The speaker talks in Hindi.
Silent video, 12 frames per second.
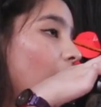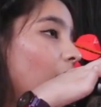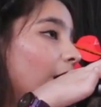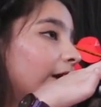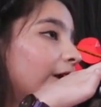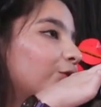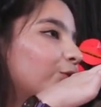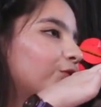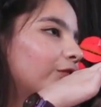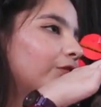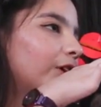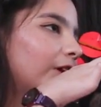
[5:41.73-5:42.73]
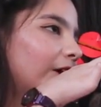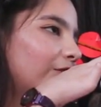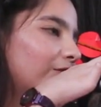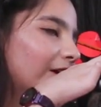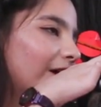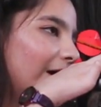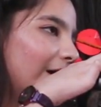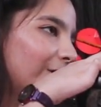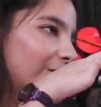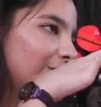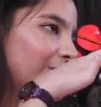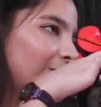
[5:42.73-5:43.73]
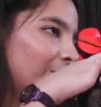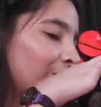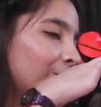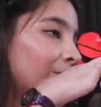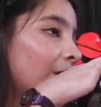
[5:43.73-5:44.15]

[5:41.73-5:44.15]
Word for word: और एक दूसरे से रेस लगाया करते थे